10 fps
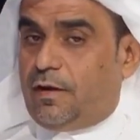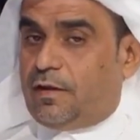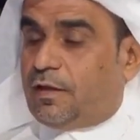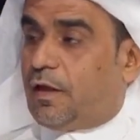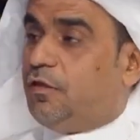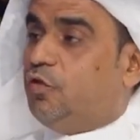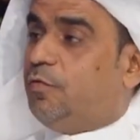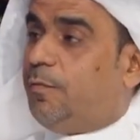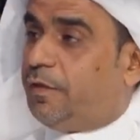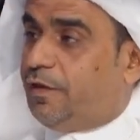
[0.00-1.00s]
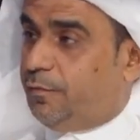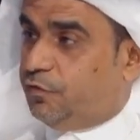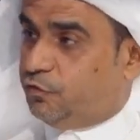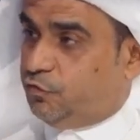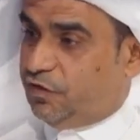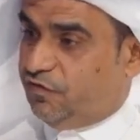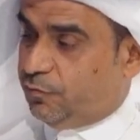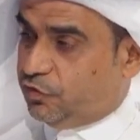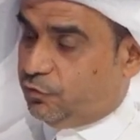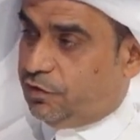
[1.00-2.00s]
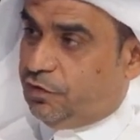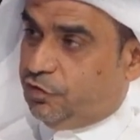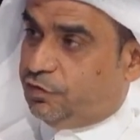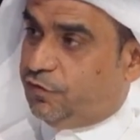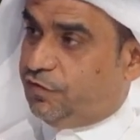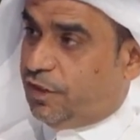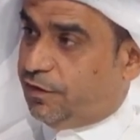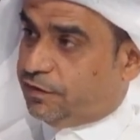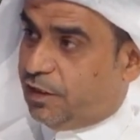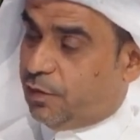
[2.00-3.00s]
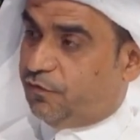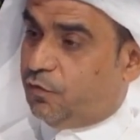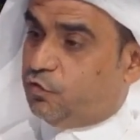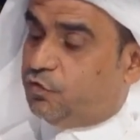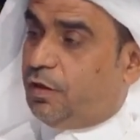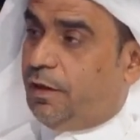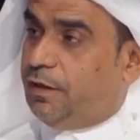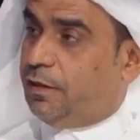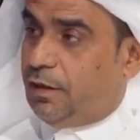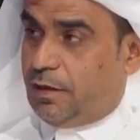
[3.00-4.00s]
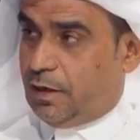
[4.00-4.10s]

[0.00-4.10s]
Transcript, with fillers: تقدم المملكه العربيه السعوديه في مجموعه العشرين في هذا الجانب فالاسره عليها